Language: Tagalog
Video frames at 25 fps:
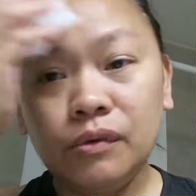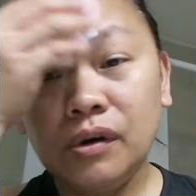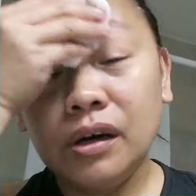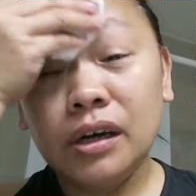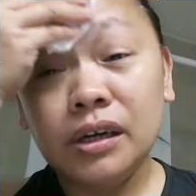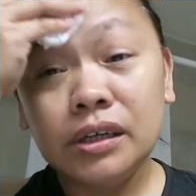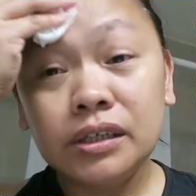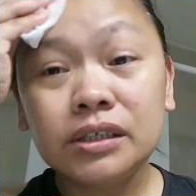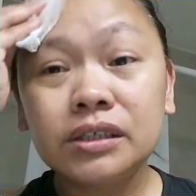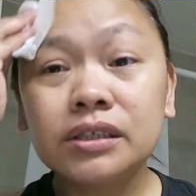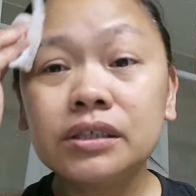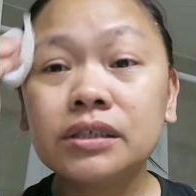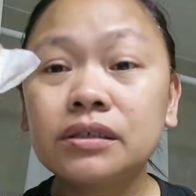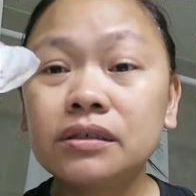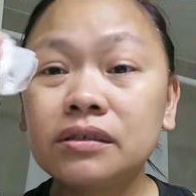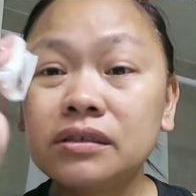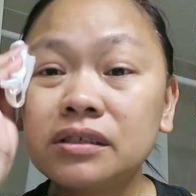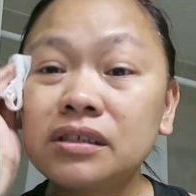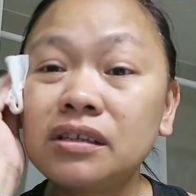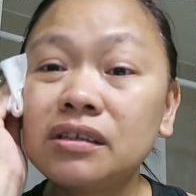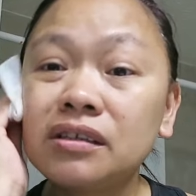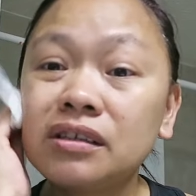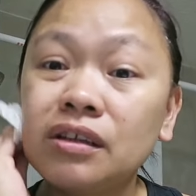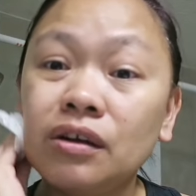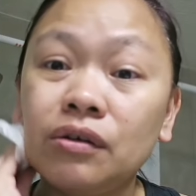wash,
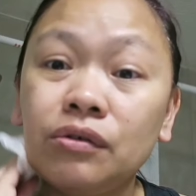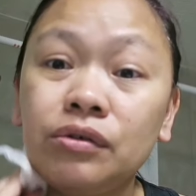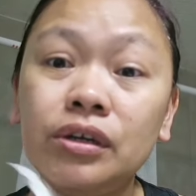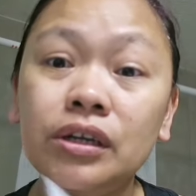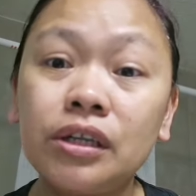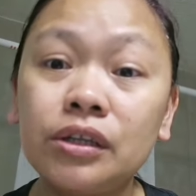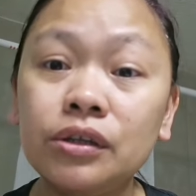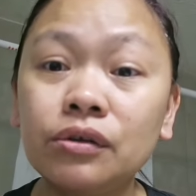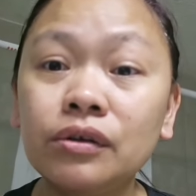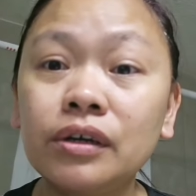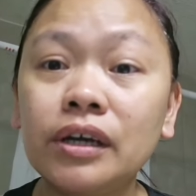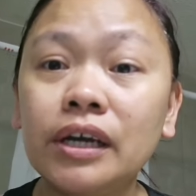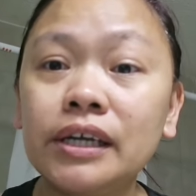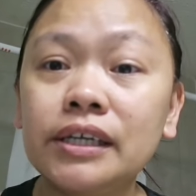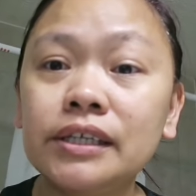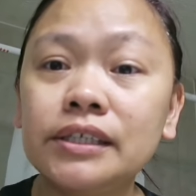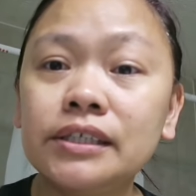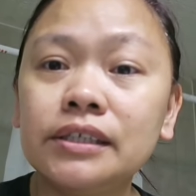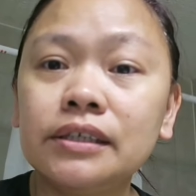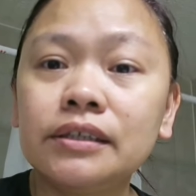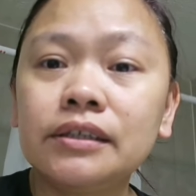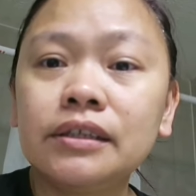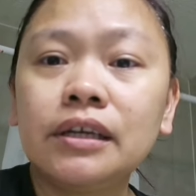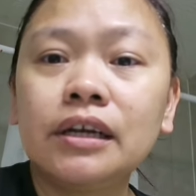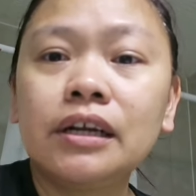isang taon na to
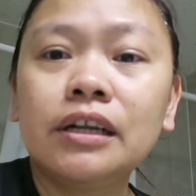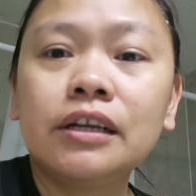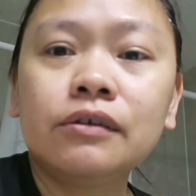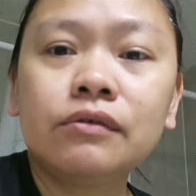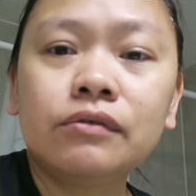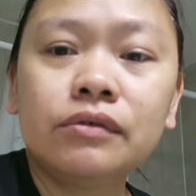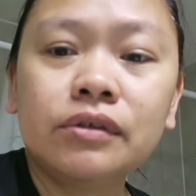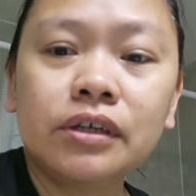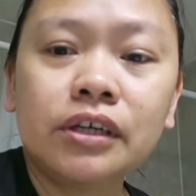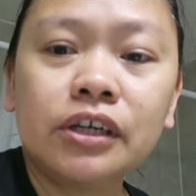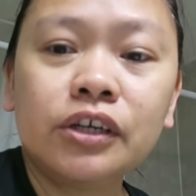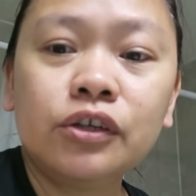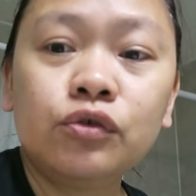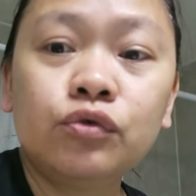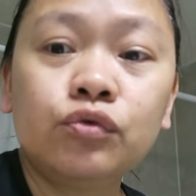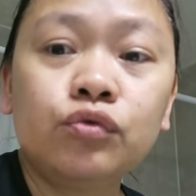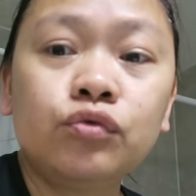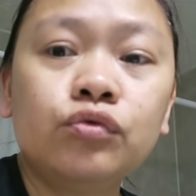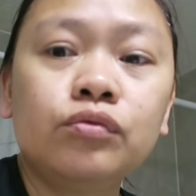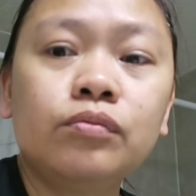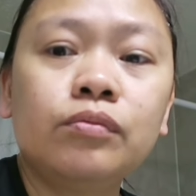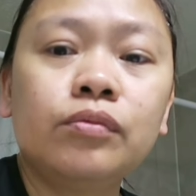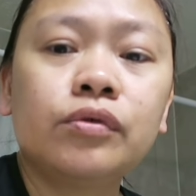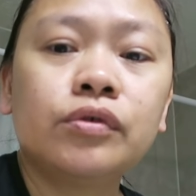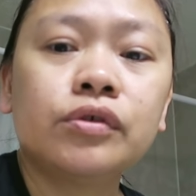guys. Ang tagal ko nang
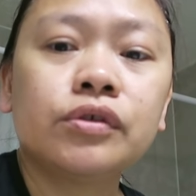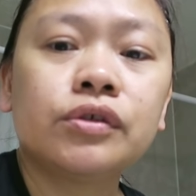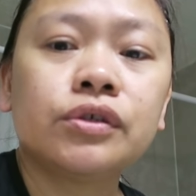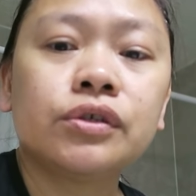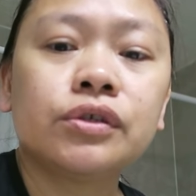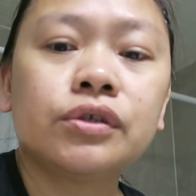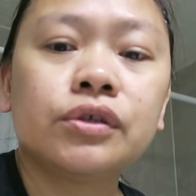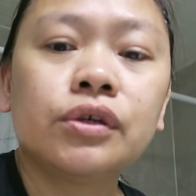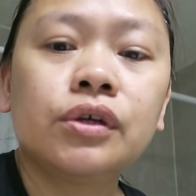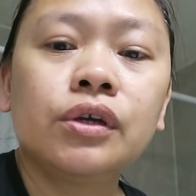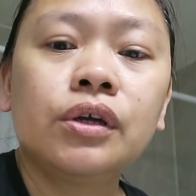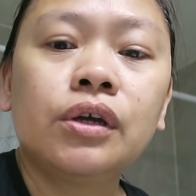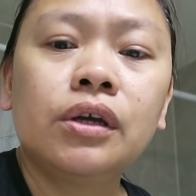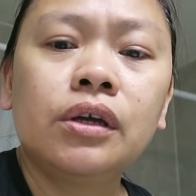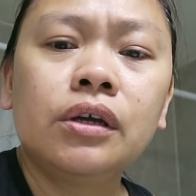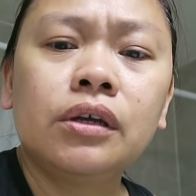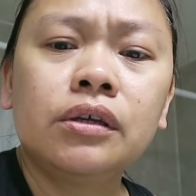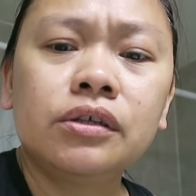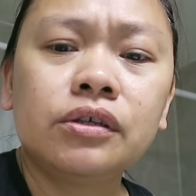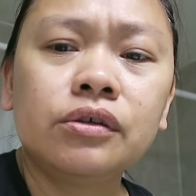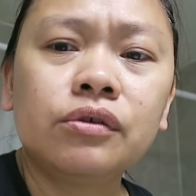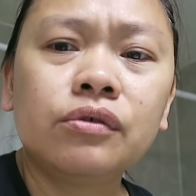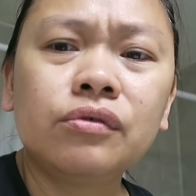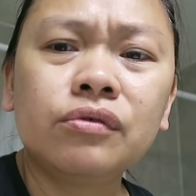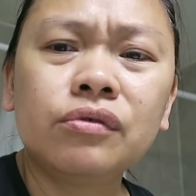inuubos.
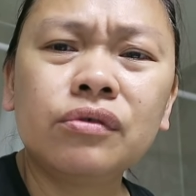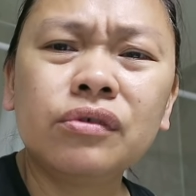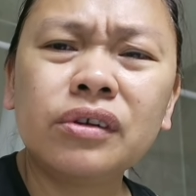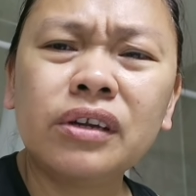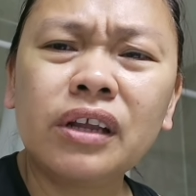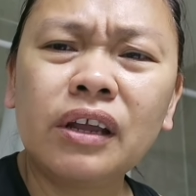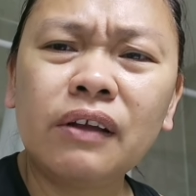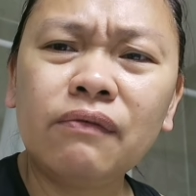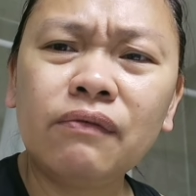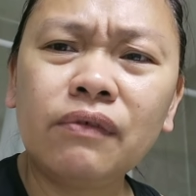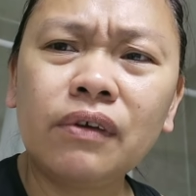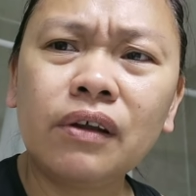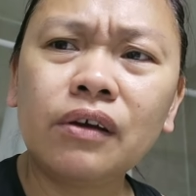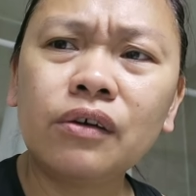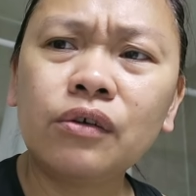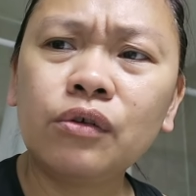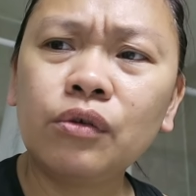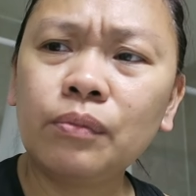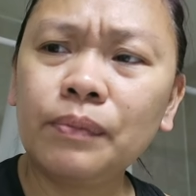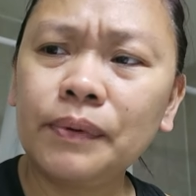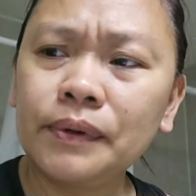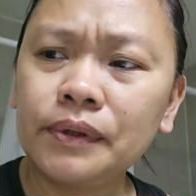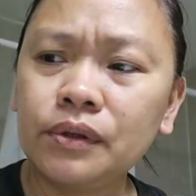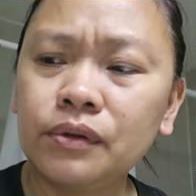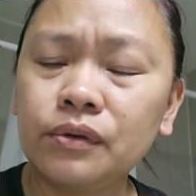Siguro na-vlog i
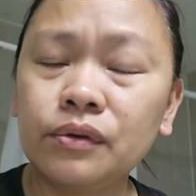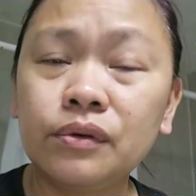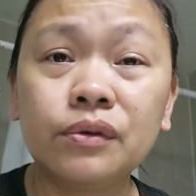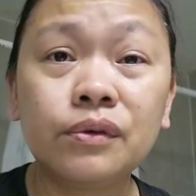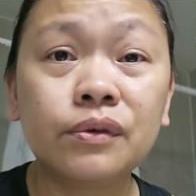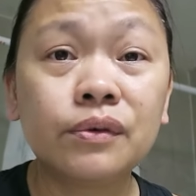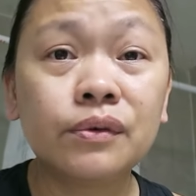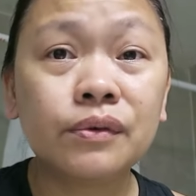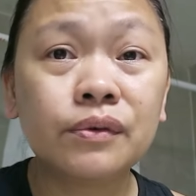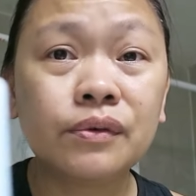ko pa to.